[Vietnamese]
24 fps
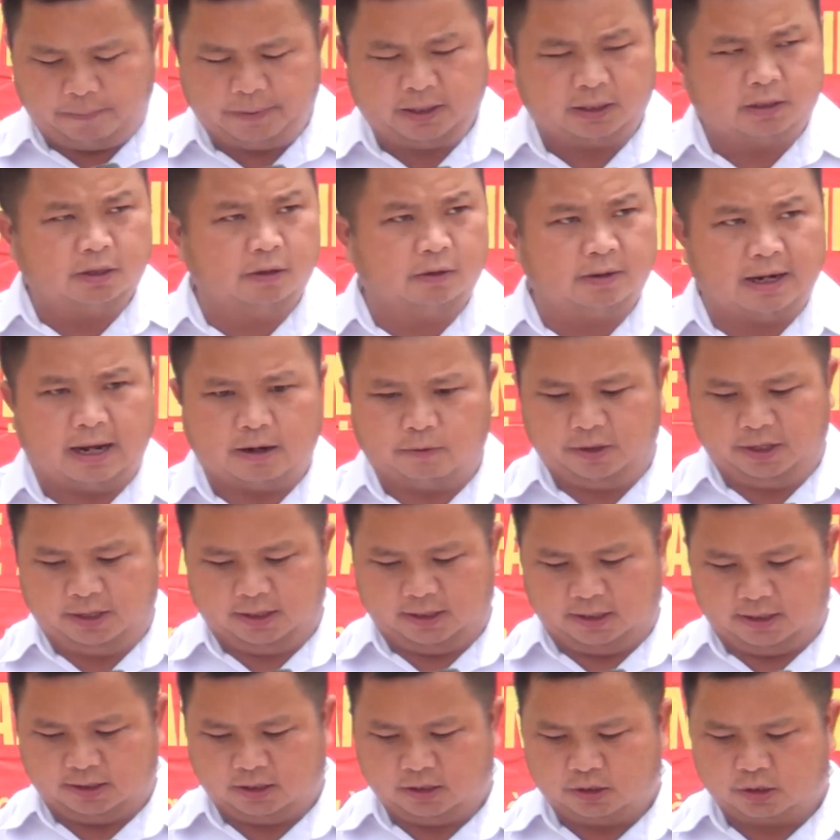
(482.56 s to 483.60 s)
Đến nay, huyện
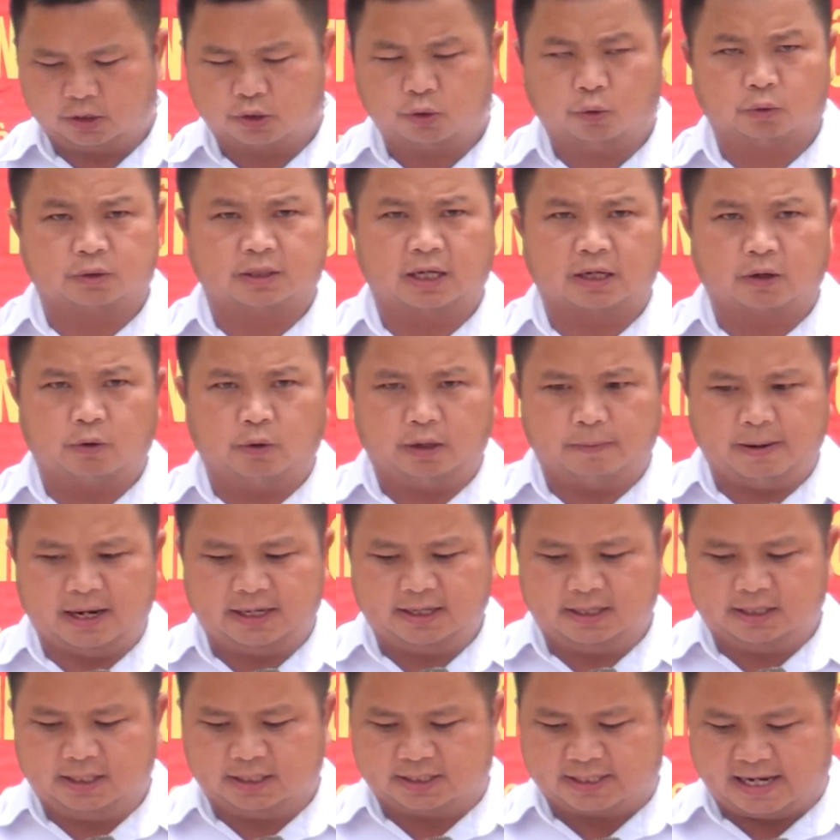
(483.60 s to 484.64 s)
Bắc Yên có năm
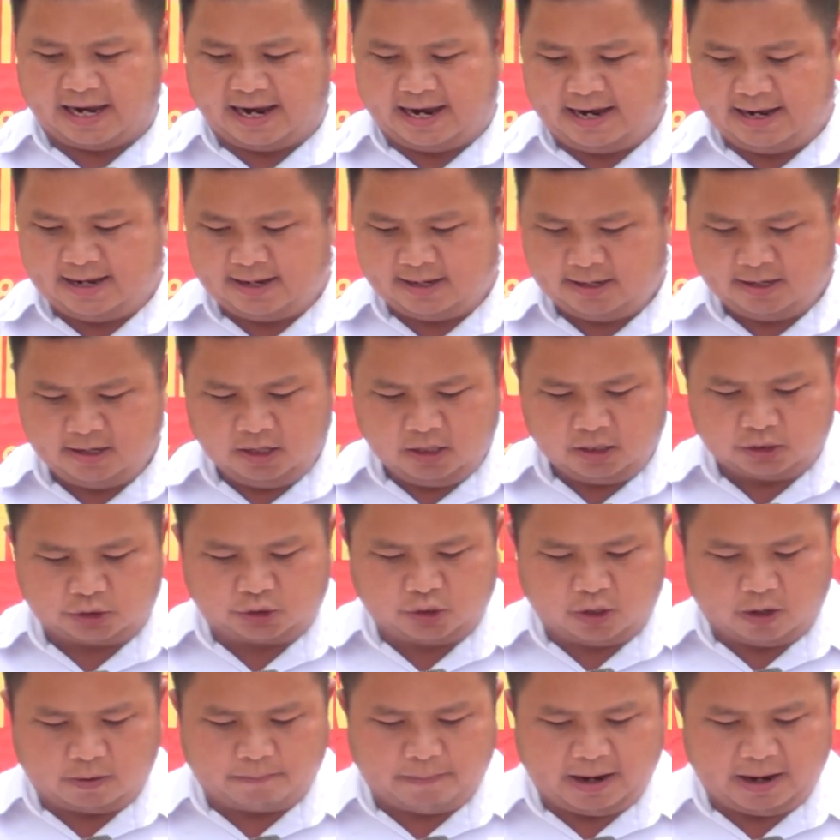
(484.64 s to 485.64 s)
trên mười sáu xã thị